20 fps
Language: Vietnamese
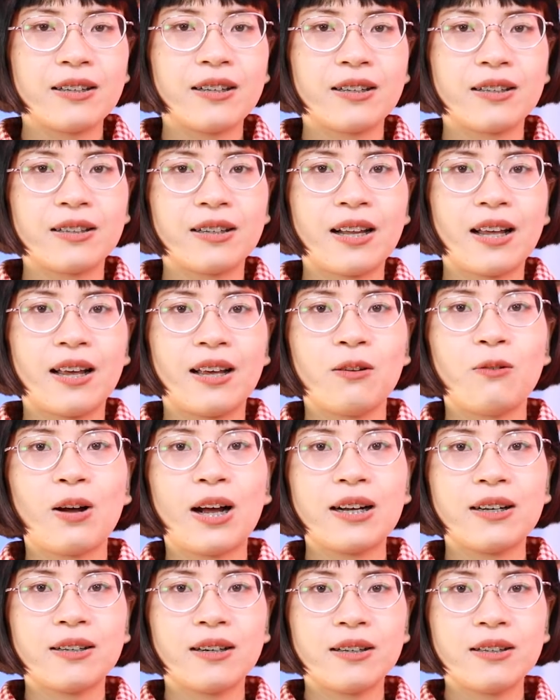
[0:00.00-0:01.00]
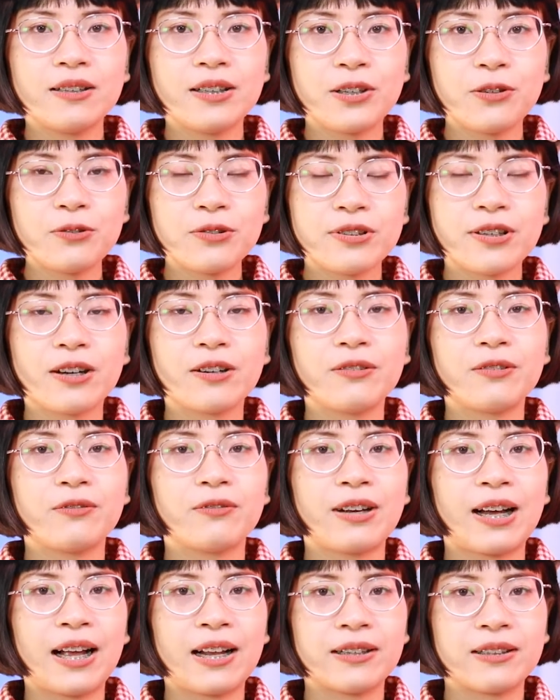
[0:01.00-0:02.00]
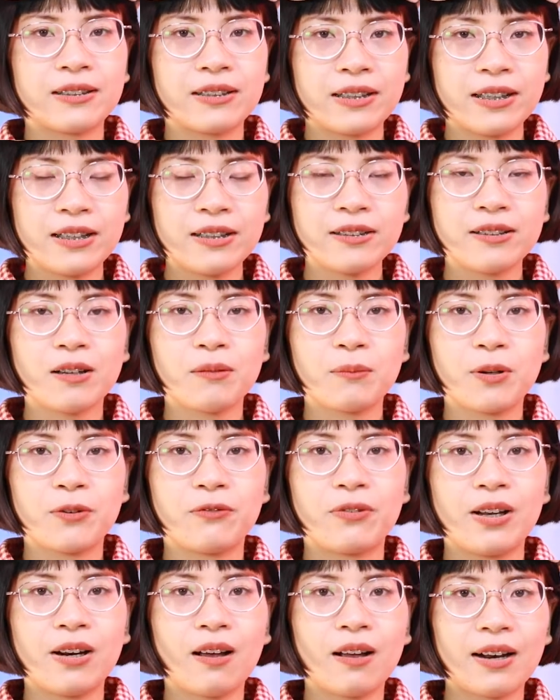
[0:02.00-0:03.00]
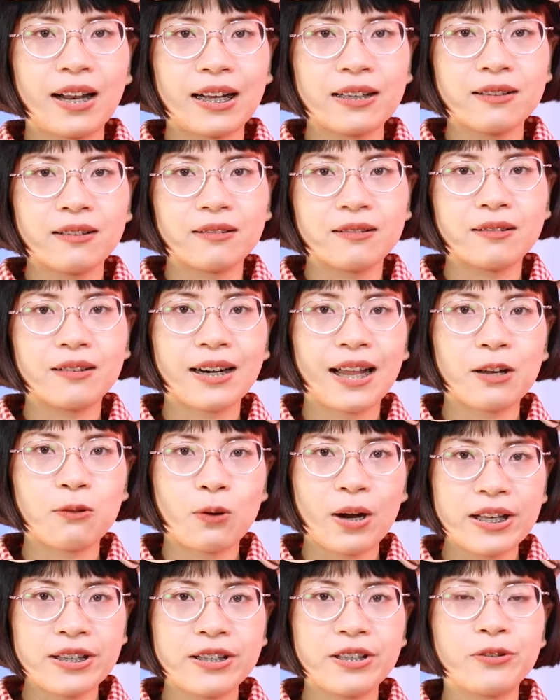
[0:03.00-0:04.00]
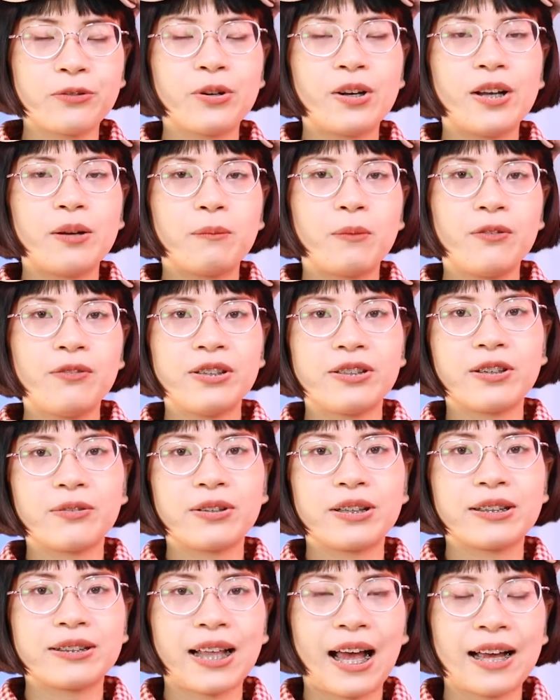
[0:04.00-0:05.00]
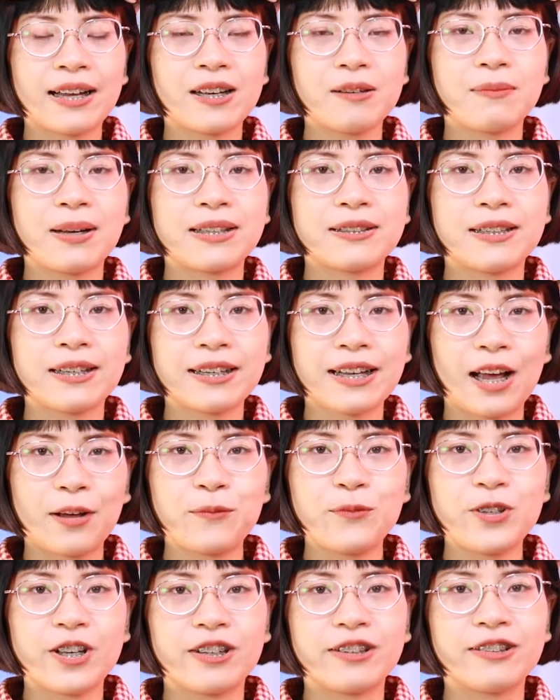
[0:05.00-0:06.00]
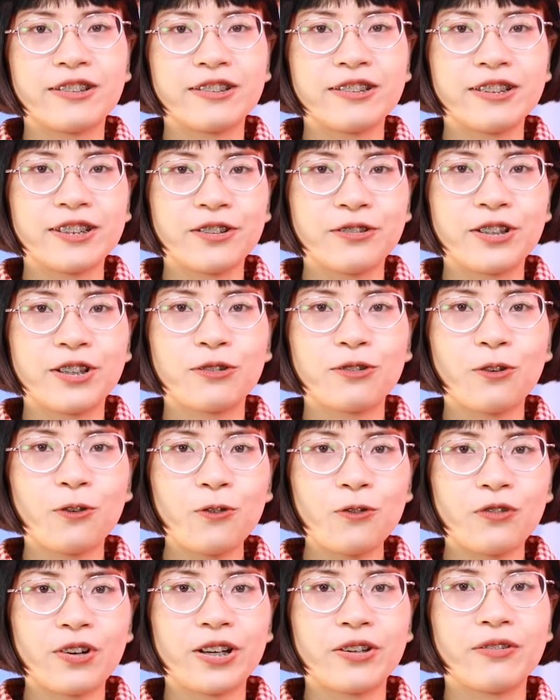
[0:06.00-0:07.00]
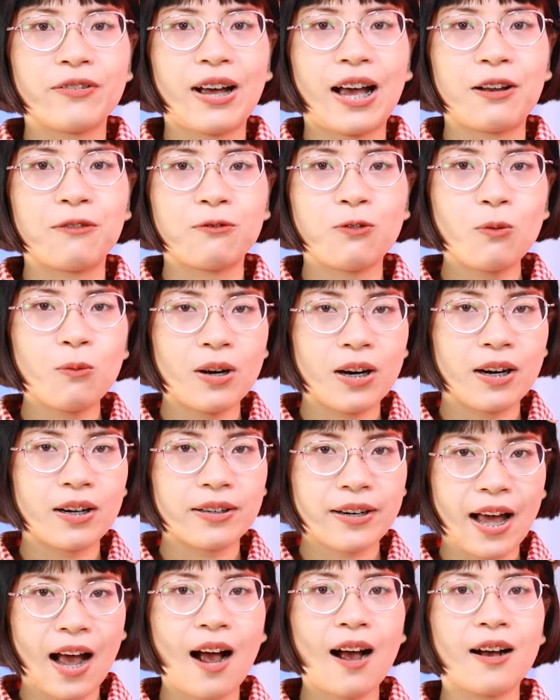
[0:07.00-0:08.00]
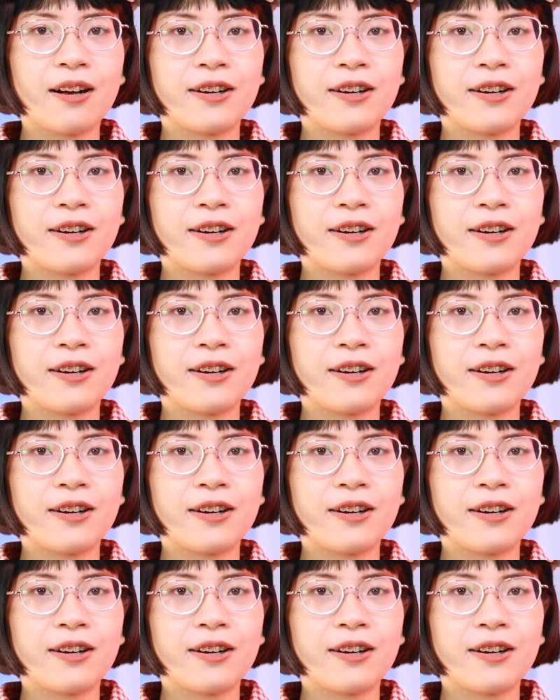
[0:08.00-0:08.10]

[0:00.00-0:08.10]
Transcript: đừng để quá khứ níu chân và khiến cho mình phải lo lắng cho tương lai quá nhiều bởi vì trong hiện tại các bạn sẽ cảm nhận được nhiều điều thú vị và hạnh phúc hơn đó